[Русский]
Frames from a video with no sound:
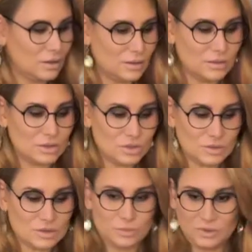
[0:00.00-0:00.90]
А, еще
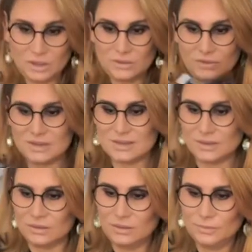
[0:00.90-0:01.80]
раз, у меня
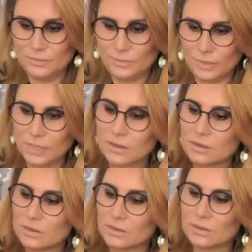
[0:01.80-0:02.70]
новодел.
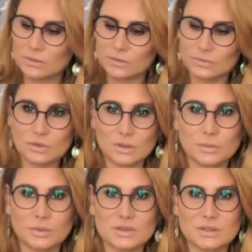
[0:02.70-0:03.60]
Вот
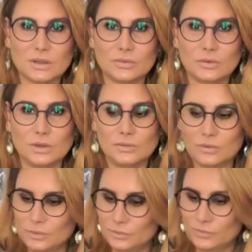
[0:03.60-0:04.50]
так поставлю
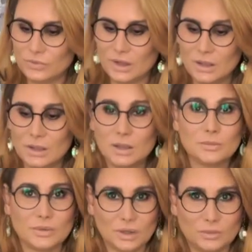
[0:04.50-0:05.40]
его.
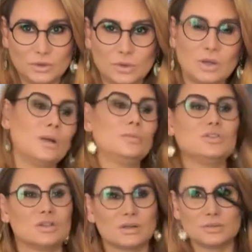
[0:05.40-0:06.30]
Пирамиду, как
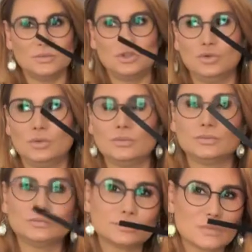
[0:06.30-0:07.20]
обычно, размещу.
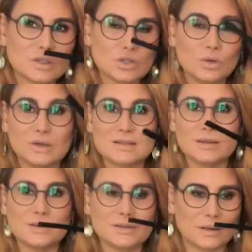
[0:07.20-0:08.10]
Что
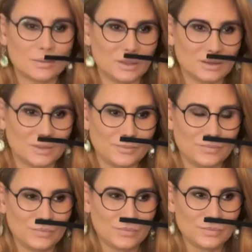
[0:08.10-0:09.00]
касается аромата.
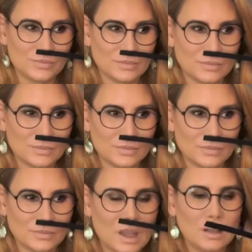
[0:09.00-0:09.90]

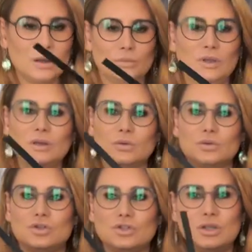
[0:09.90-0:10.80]
У меня
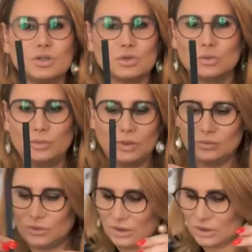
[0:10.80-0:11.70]
такое ощущение, что он
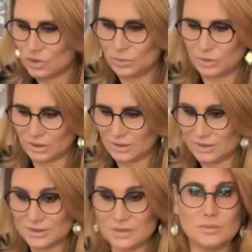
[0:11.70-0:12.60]
прям вот не особо-то
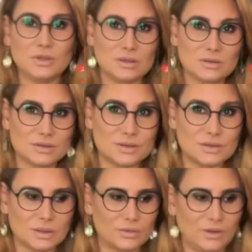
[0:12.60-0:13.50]
и изменился
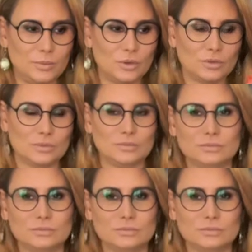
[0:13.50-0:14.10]
с тех времен.